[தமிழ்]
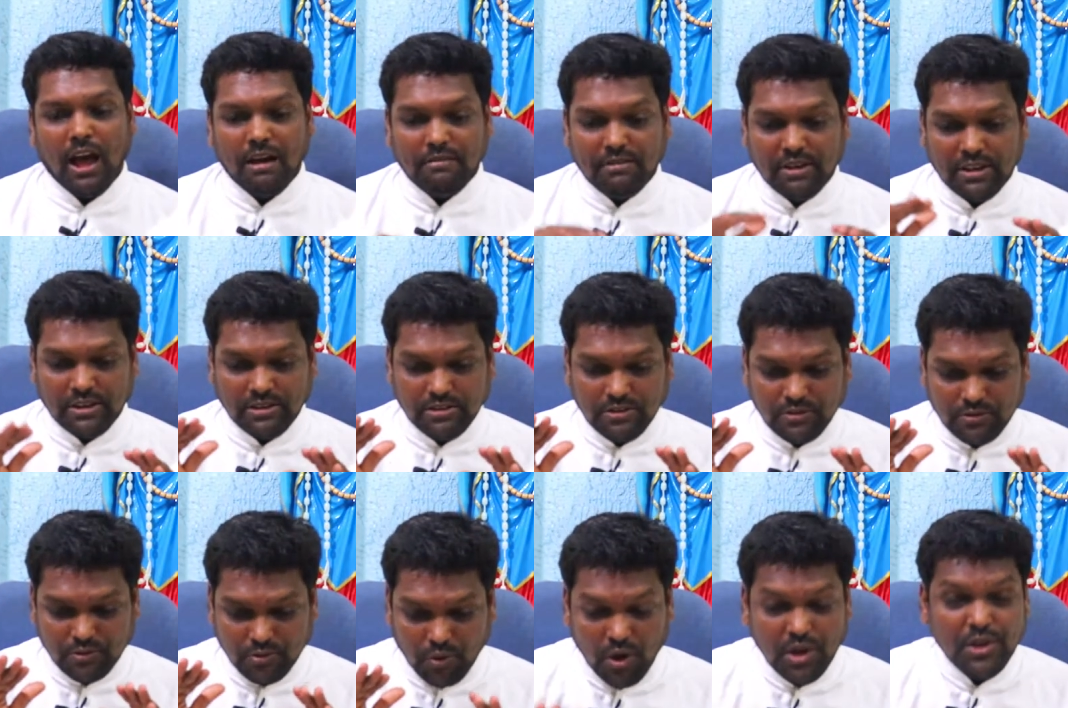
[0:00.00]
அவர்
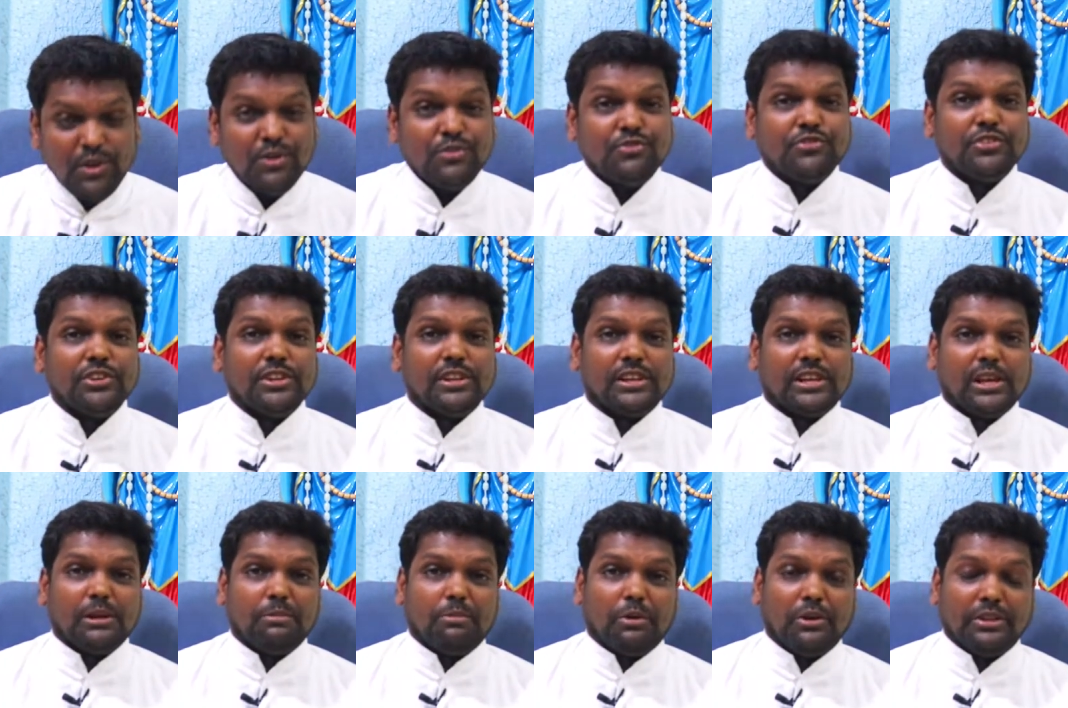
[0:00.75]
நோயுற்று
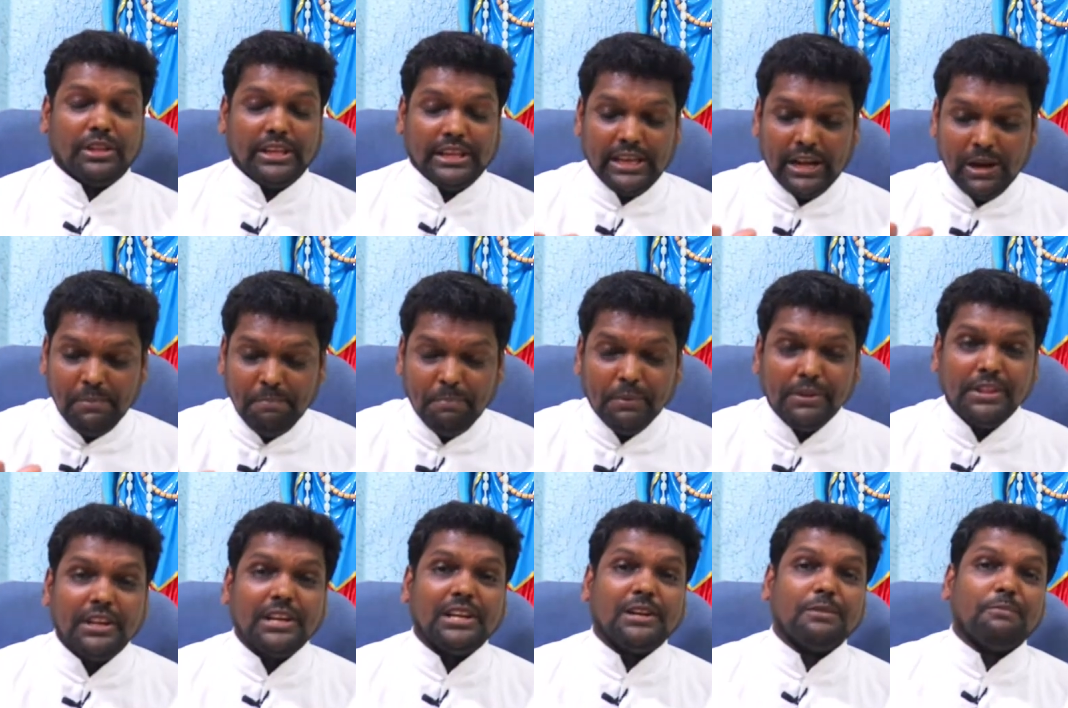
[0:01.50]
இருக்கிற பொழுது
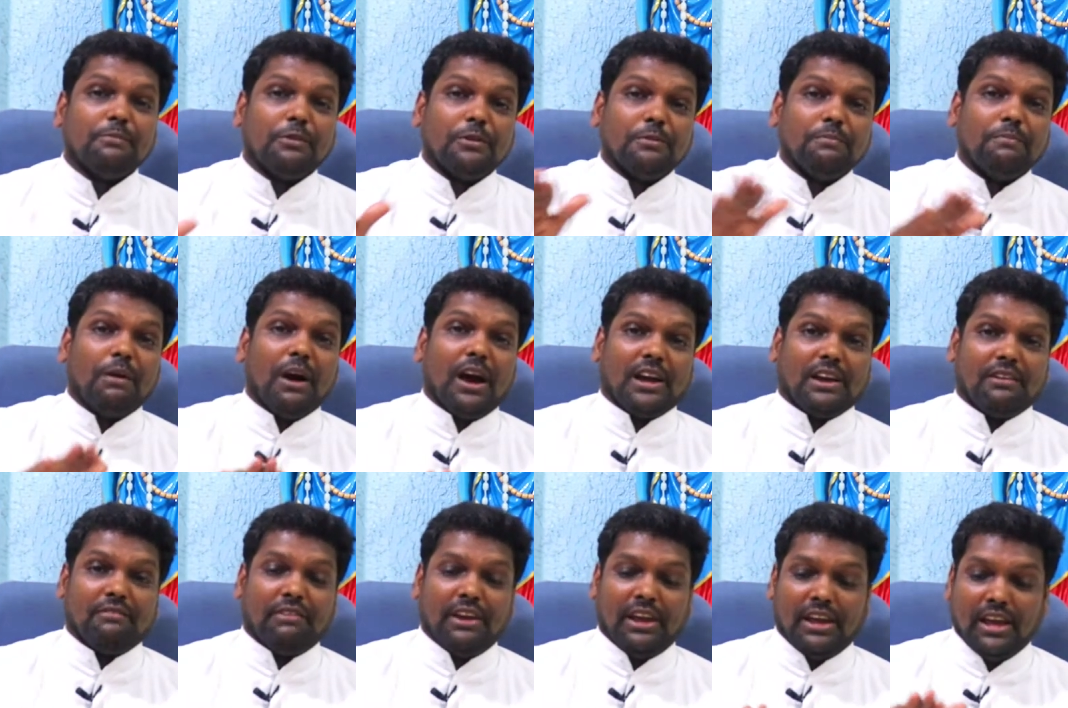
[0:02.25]
இறப்பதற்கு
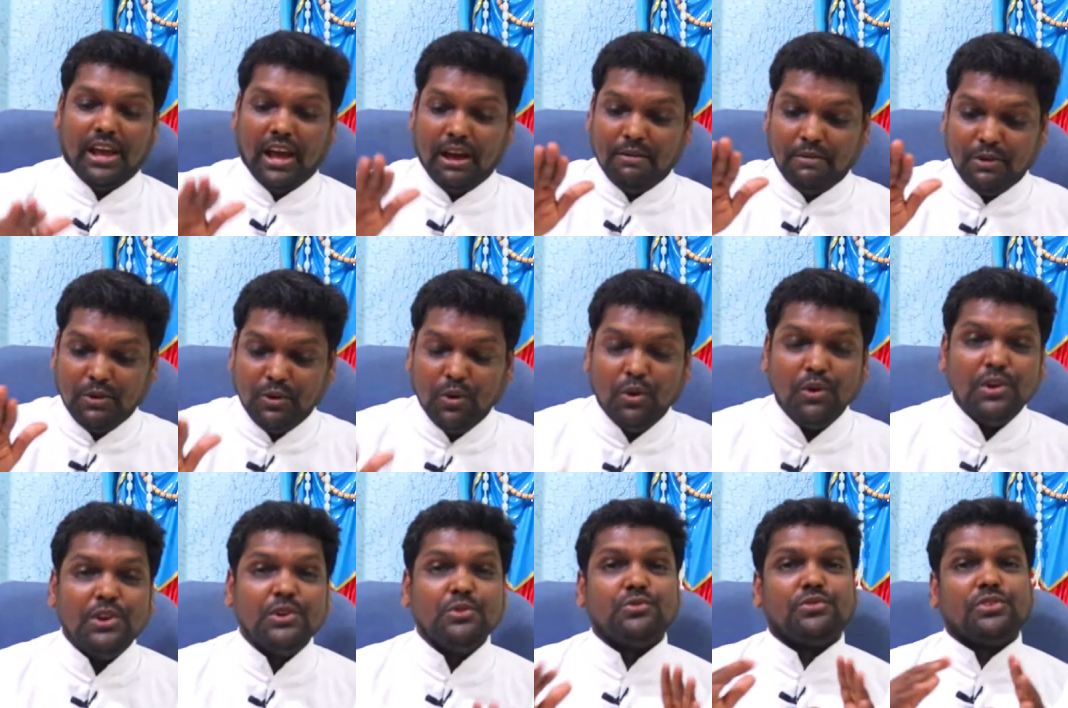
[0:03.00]
முன்பாகவே அவர்
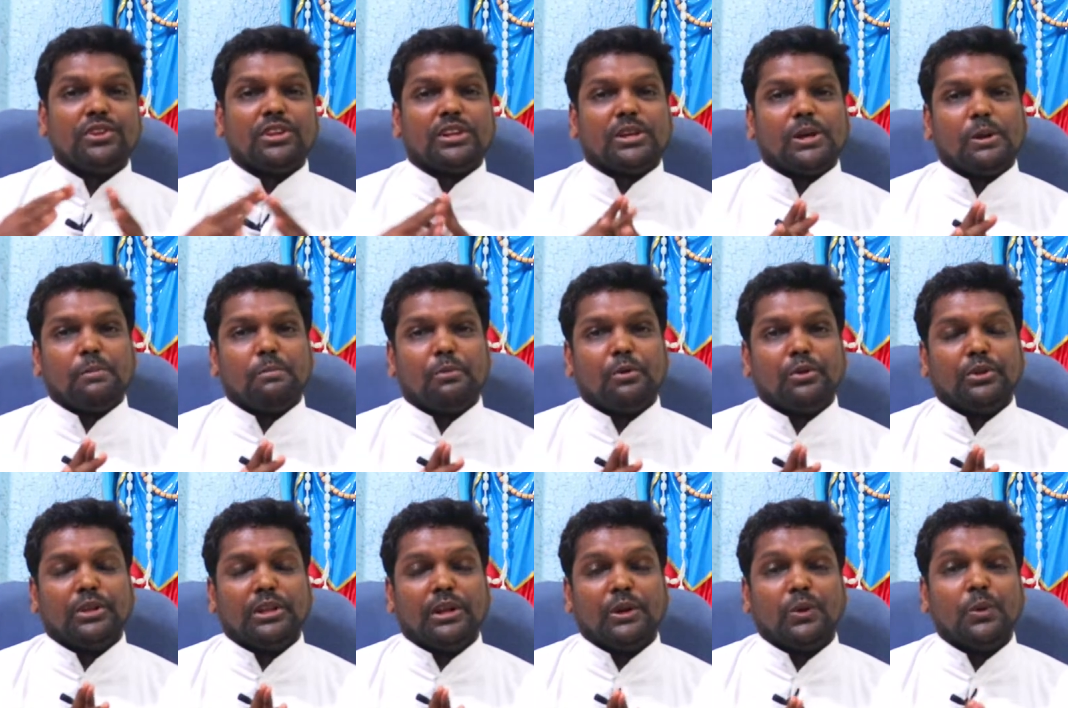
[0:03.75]
நோயுற்று இருக்கிற
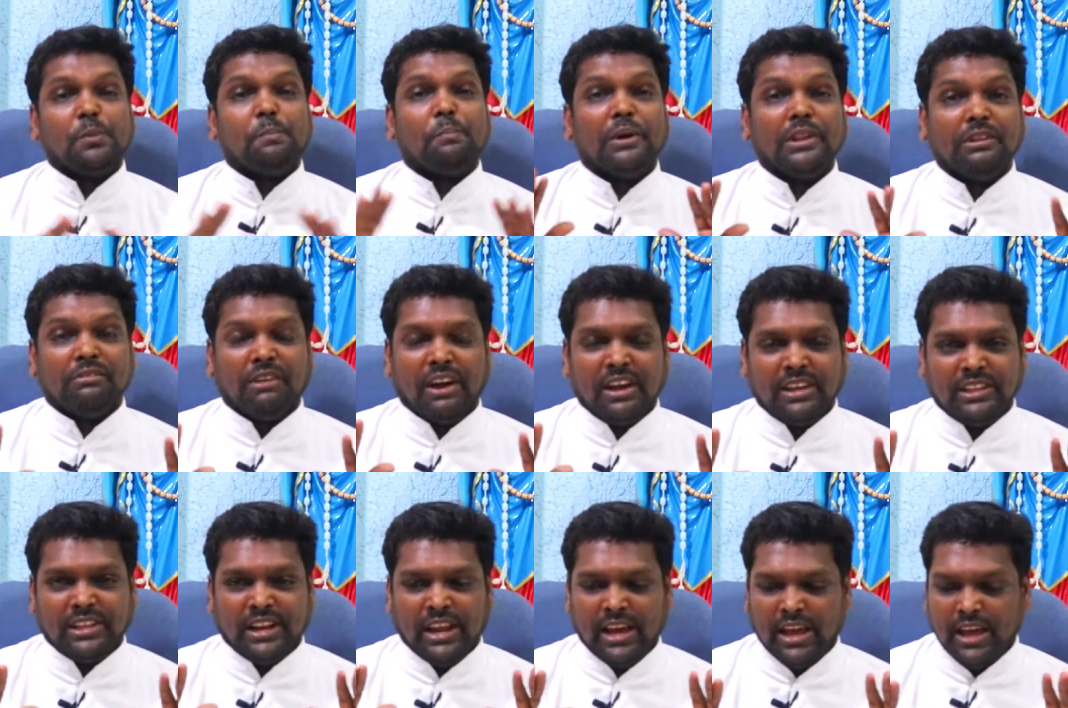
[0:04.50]
பொழுது முப்பது
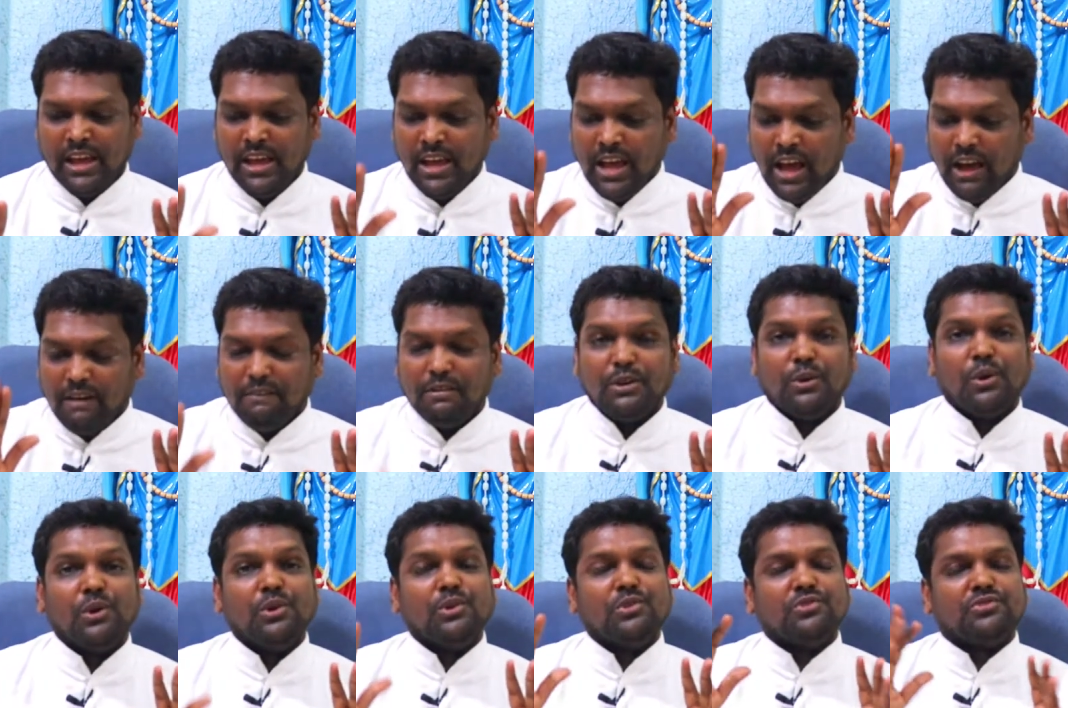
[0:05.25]
வயதுல
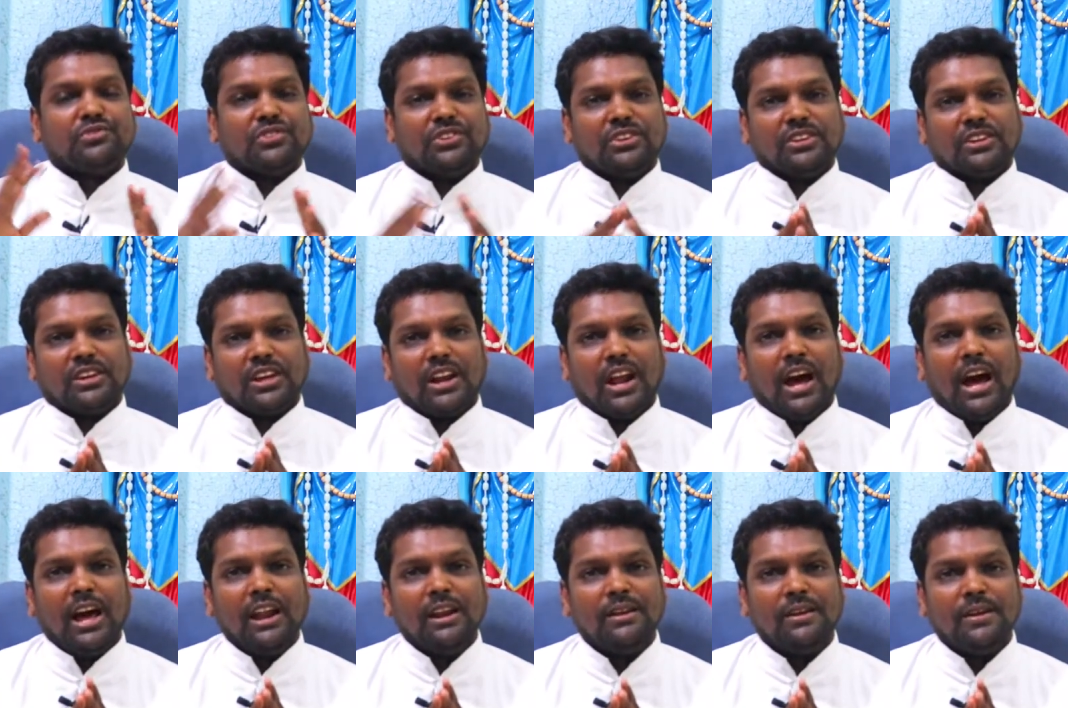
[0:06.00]
அவர் நோயுற்று
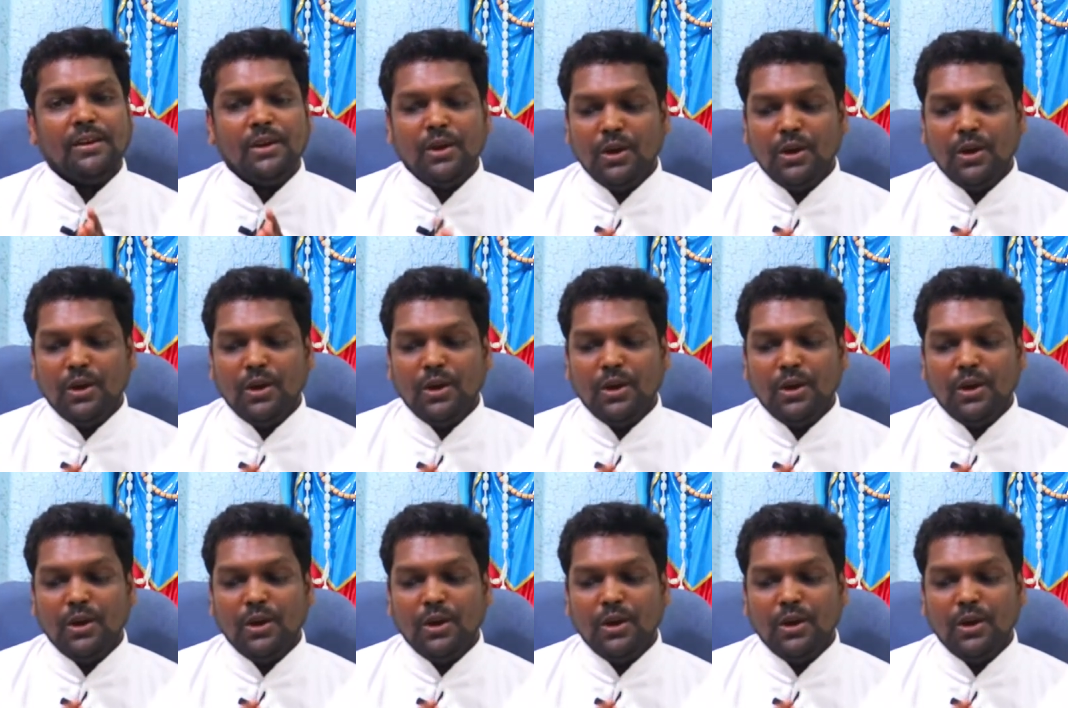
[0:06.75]
இருக்கிறார்